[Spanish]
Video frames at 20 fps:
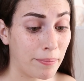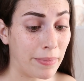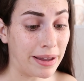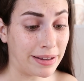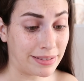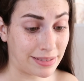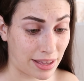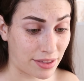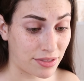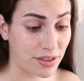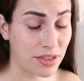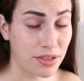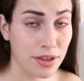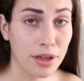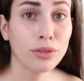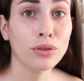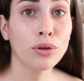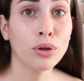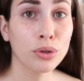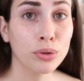me estás
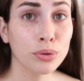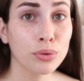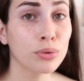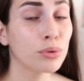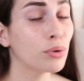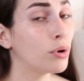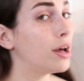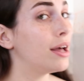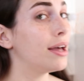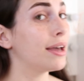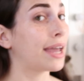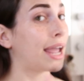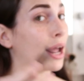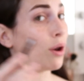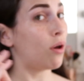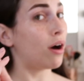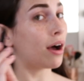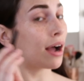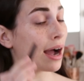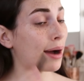diciendo tú
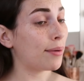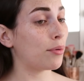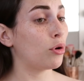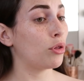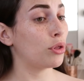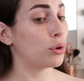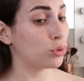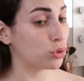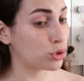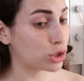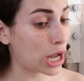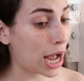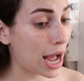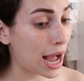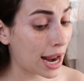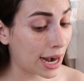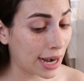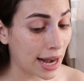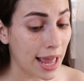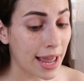que lo acabo de
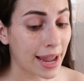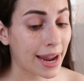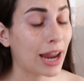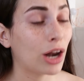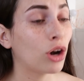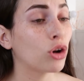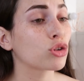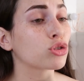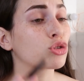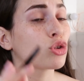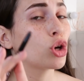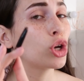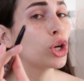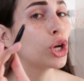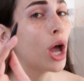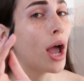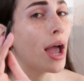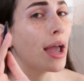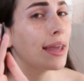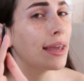usar, que lo
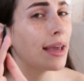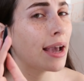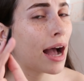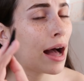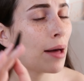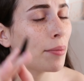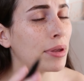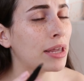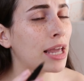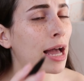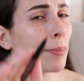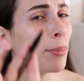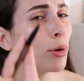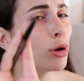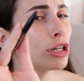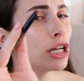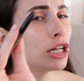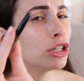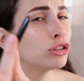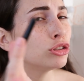estoy, hija mía,
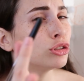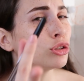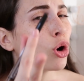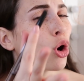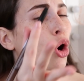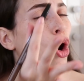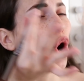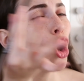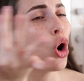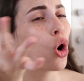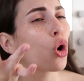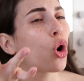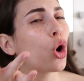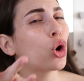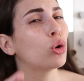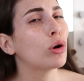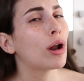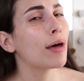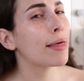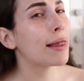poniendo
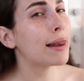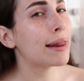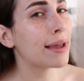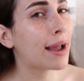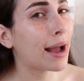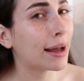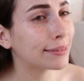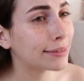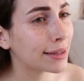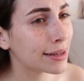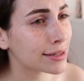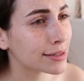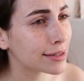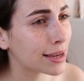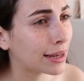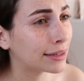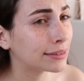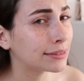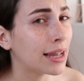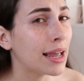con una
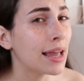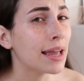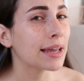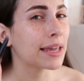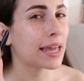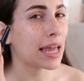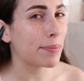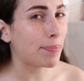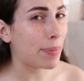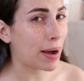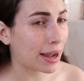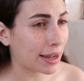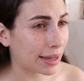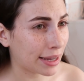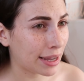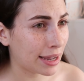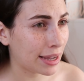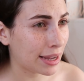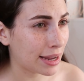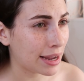delicatessen que pa'
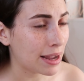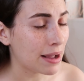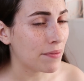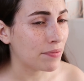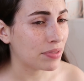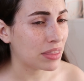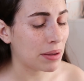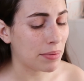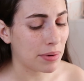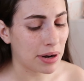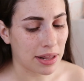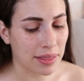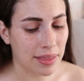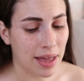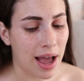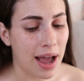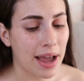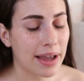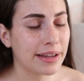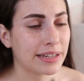qué, de
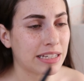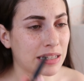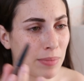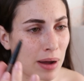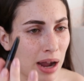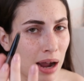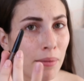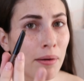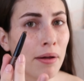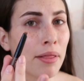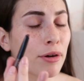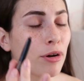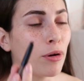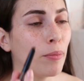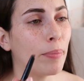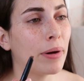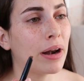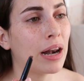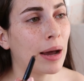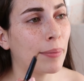verdad, y se me acaba de
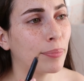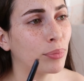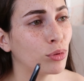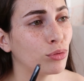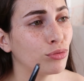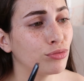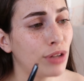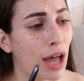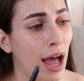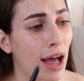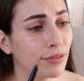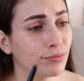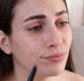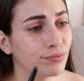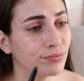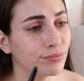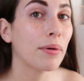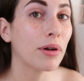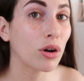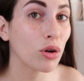romper la punta.
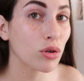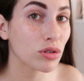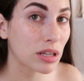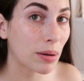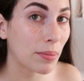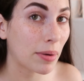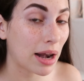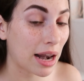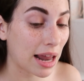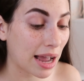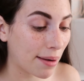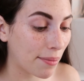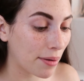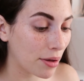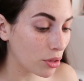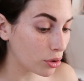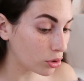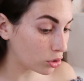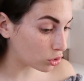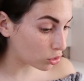A ver, no está mal, el
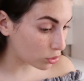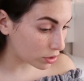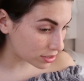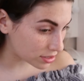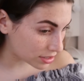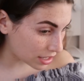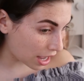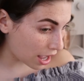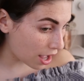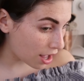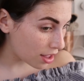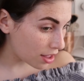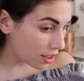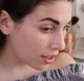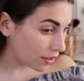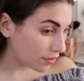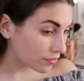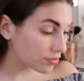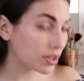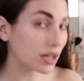acabado no está
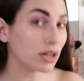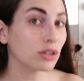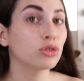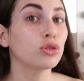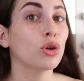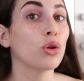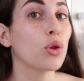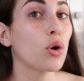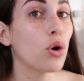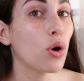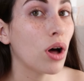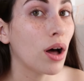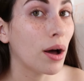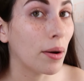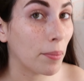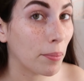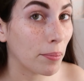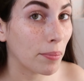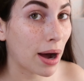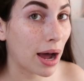del todo
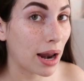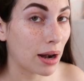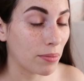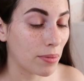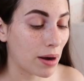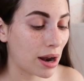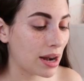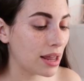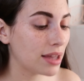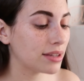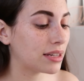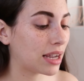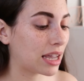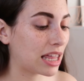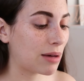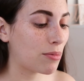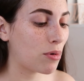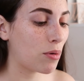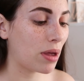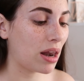mal, ¿vale? Se
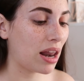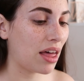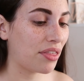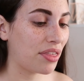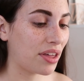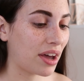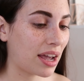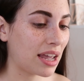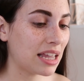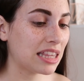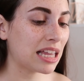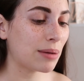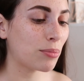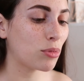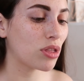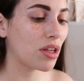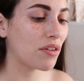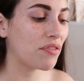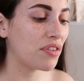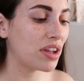queda muy bien la cejita,
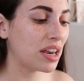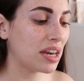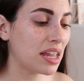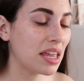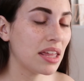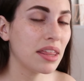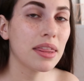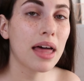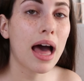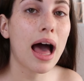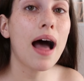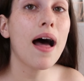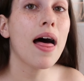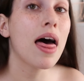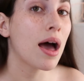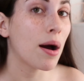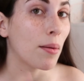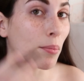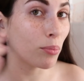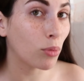muy definida,
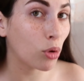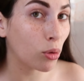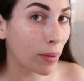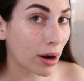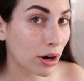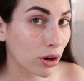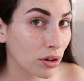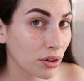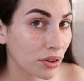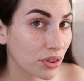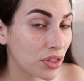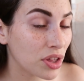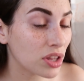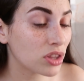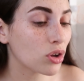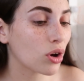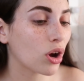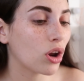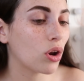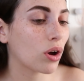muy
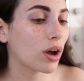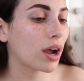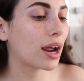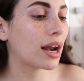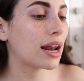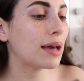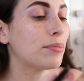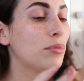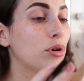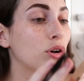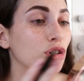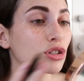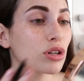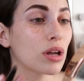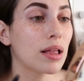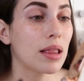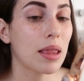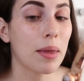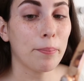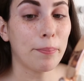marroncito, que es lo que
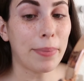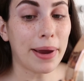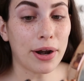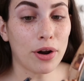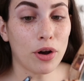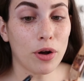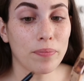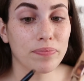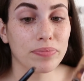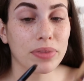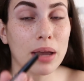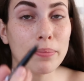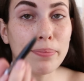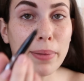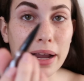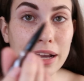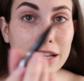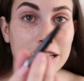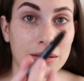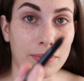queremos, pero
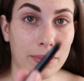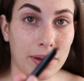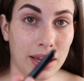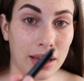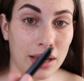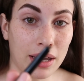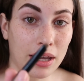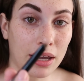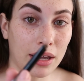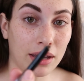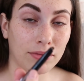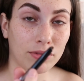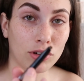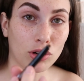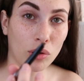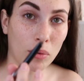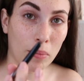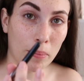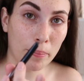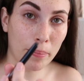para que se me
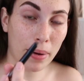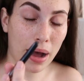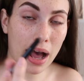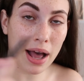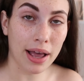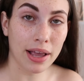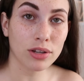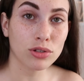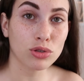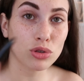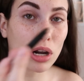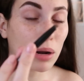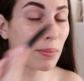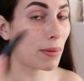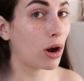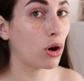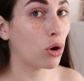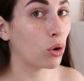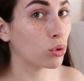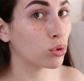rompa esto, nada
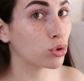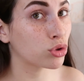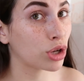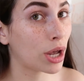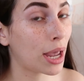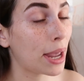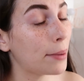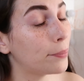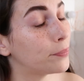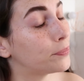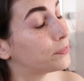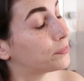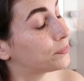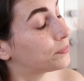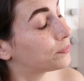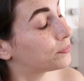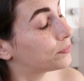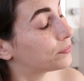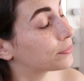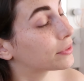más lo use,
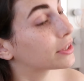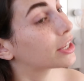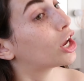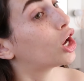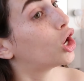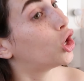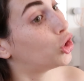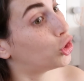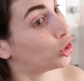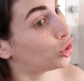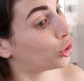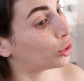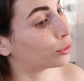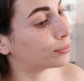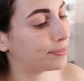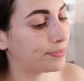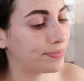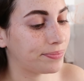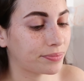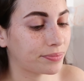no,